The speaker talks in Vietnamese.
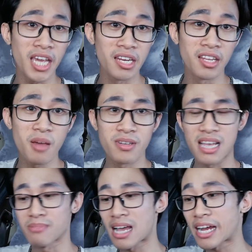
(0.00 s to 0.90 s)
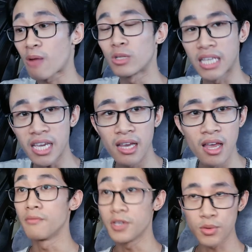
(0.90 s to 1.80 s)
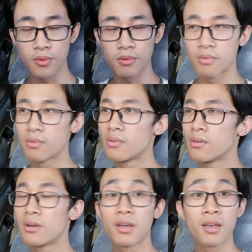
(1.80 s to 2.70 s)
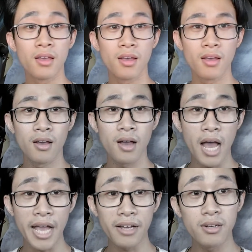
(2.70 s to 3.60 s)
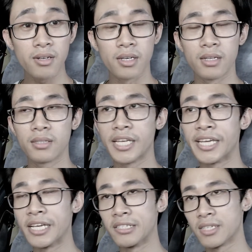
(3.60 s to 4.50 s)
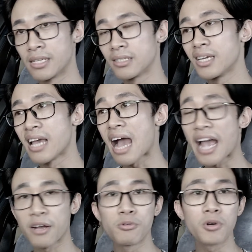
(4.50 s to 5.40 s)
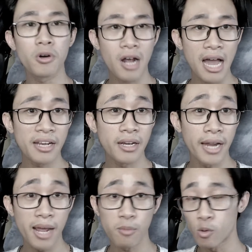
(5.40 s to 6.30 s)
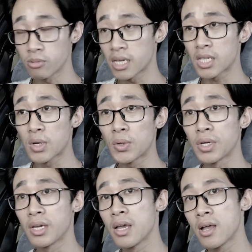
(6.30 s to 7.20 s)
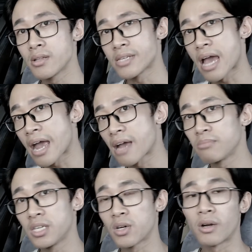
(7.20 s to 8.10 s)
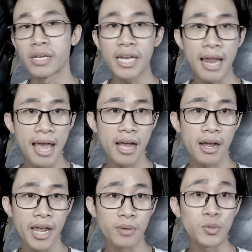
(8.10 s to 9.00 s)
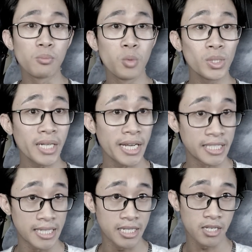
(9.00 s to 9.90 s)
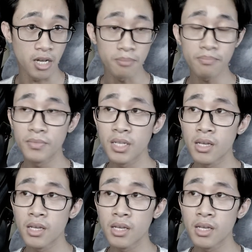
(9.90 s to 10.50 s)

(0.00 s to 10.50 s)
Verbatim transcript: nghìn nhưng mà giảm giá khéo một tí ví dụ anh ơi tình hình dịch thì ai cũng khó khăn em cũng thế thôi nhà em thì còn ít hàng em cũng muốn đỉnh dịch sớm